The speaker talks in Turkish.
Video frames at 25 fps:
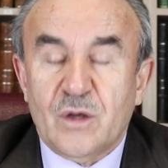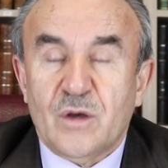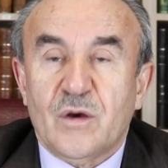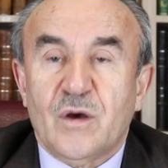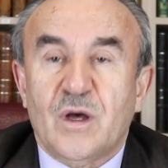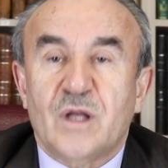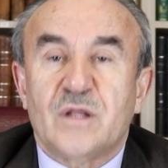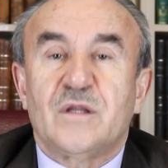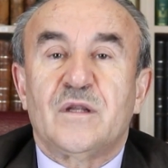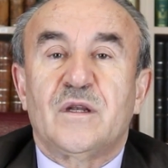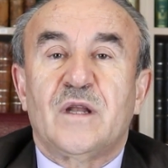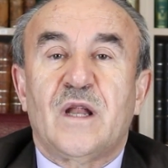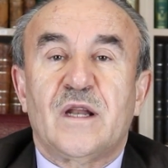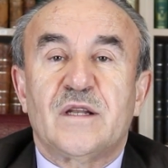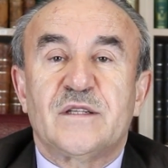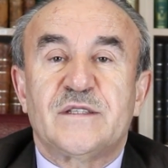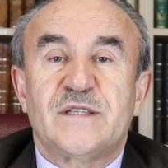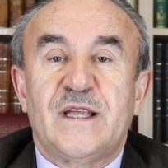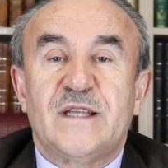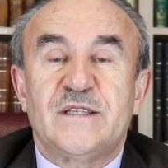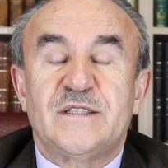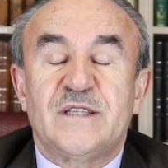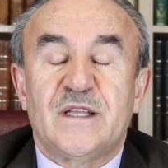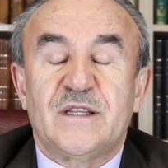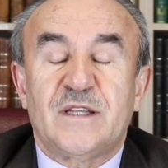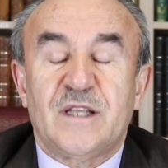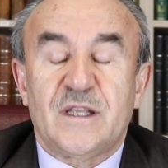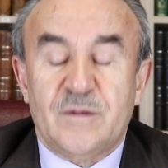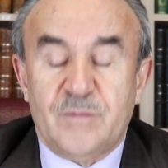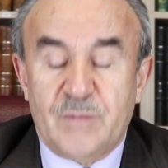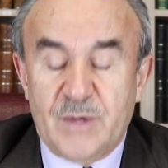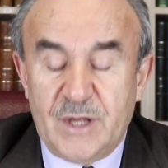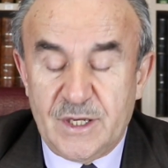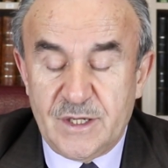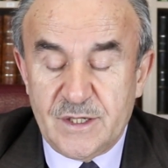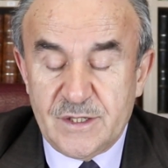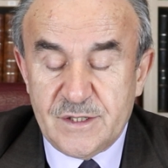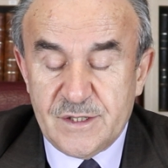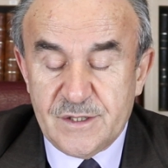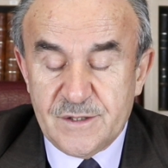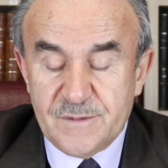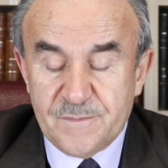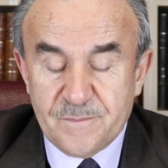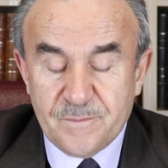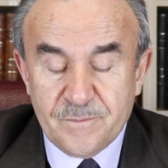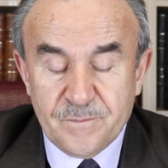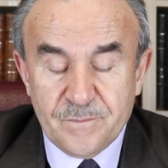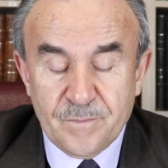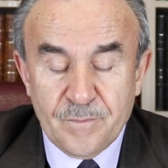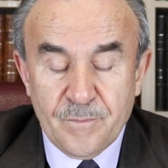kadınlarınızı eziyet etmeyiniz.
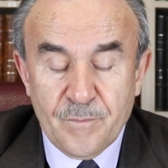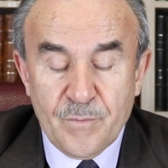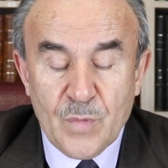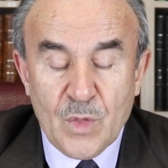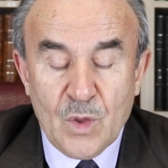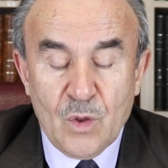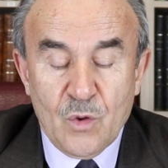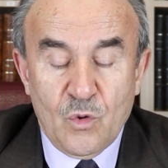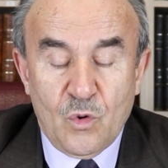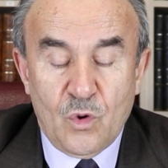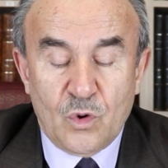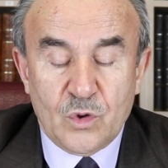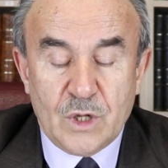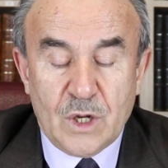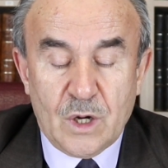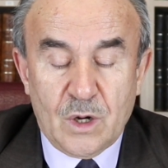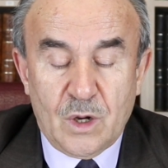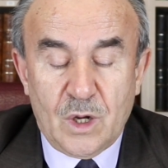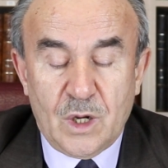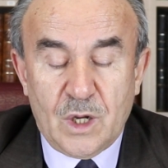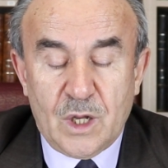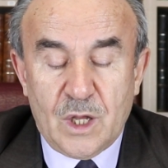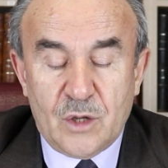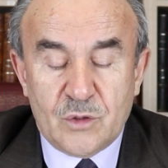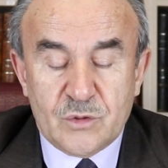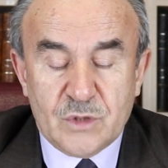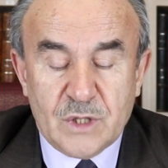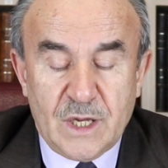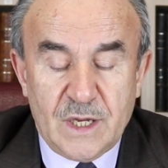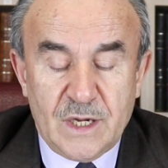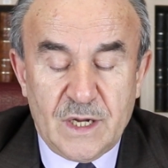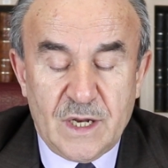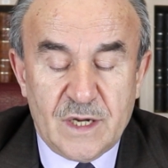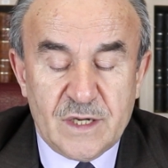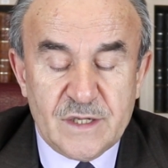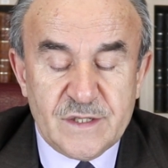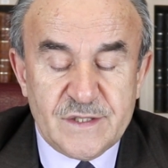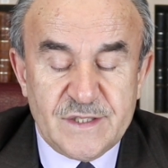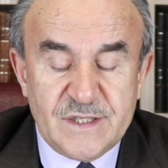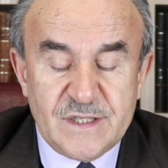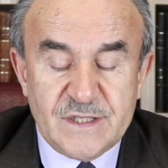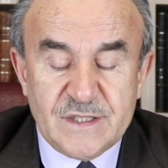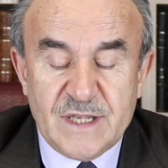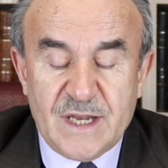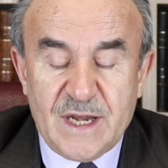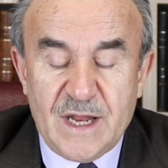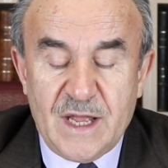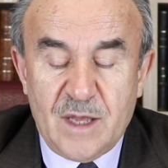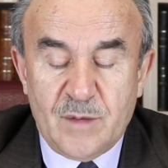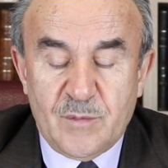Onlar Allahu Teala'nın
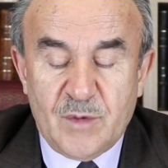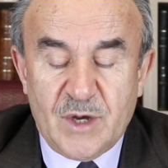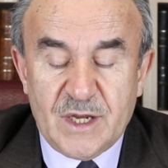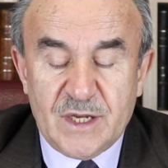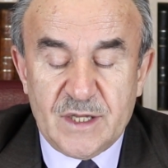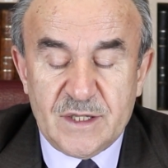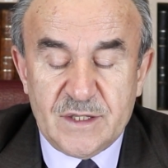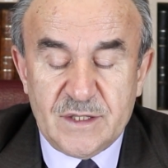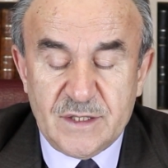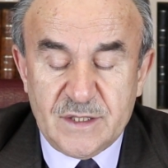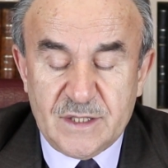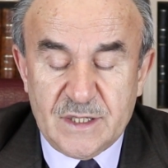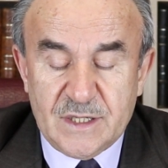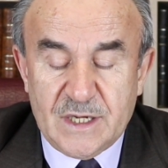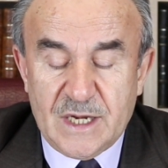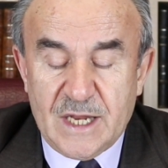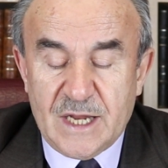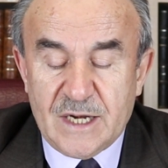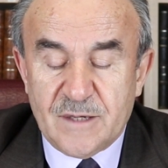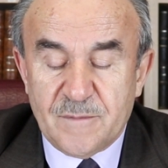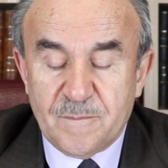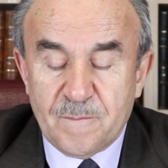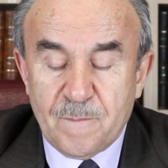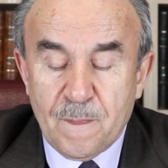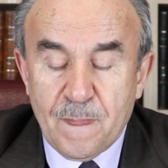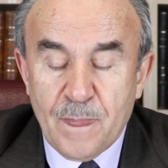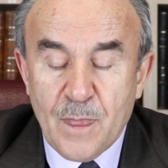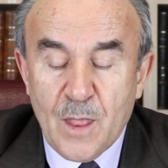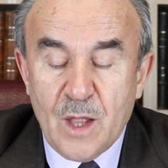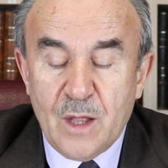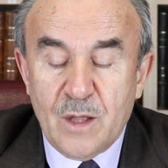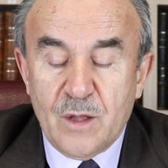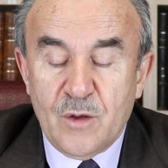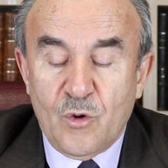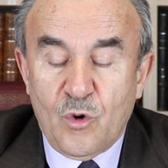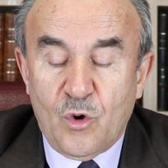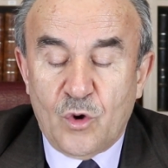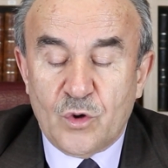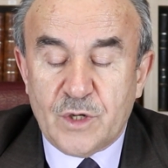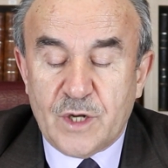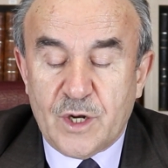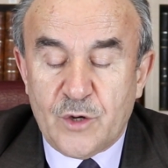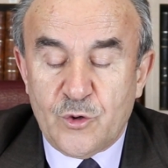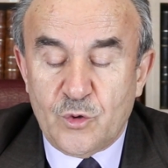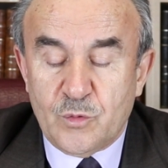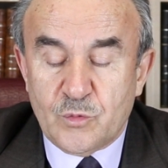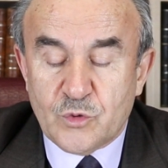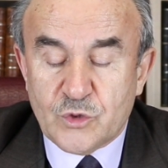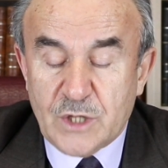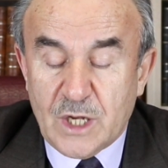sizlere emanetidirler.
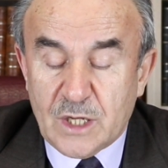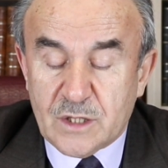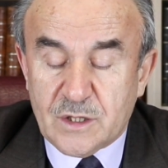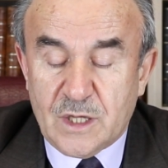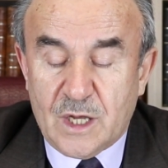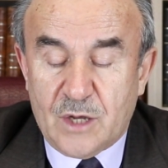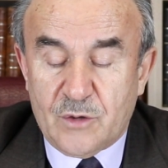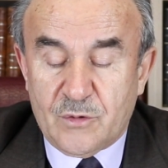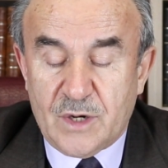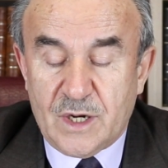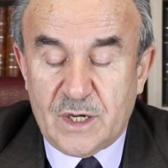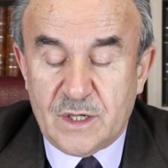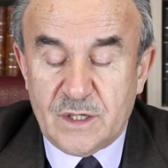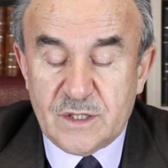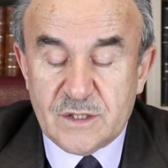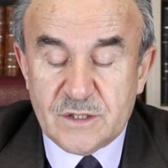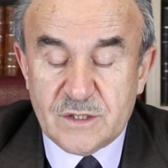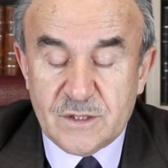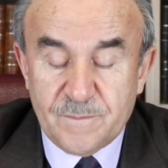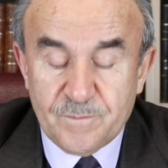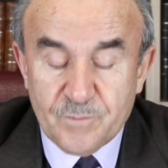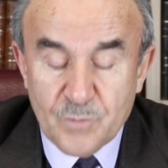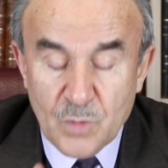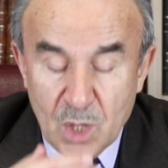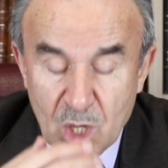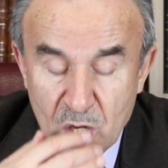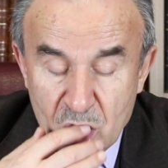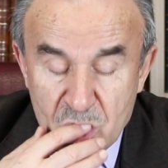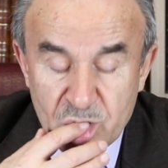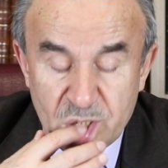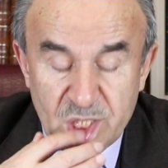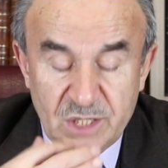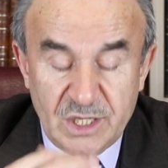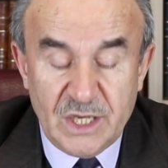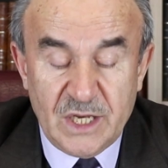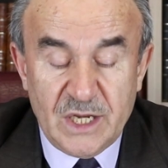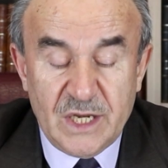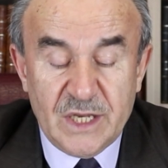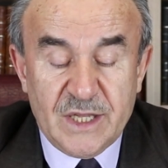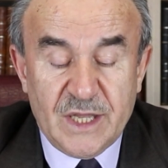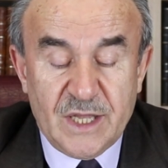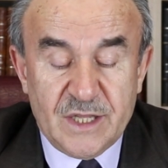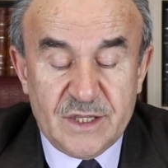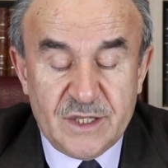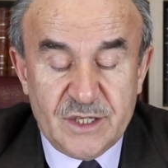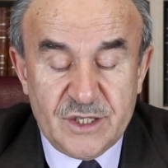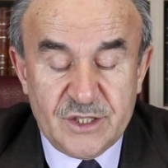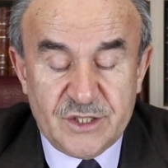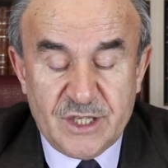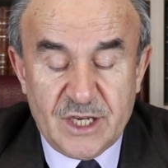Onlara yumuşak davranınız. İyilik
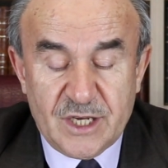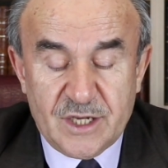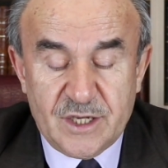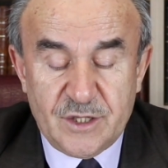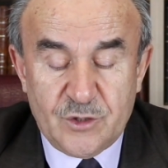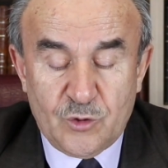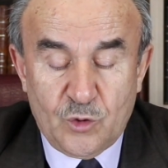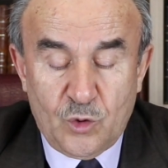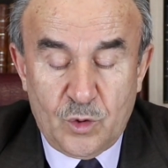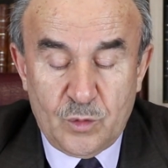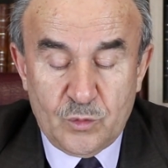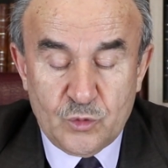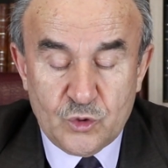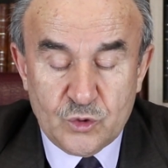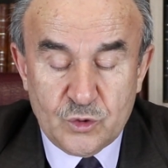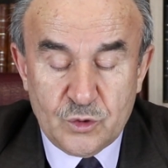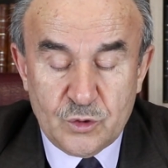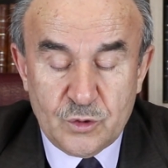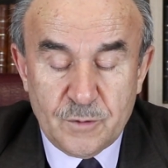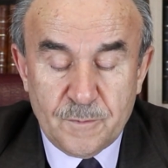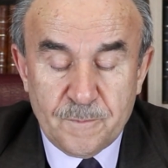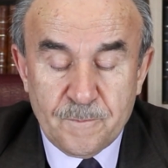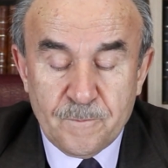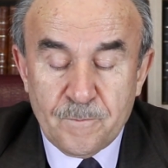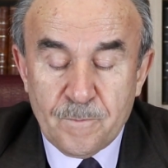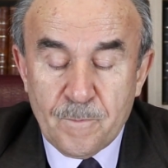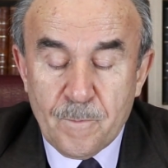ediniz şeklinde olmuştur.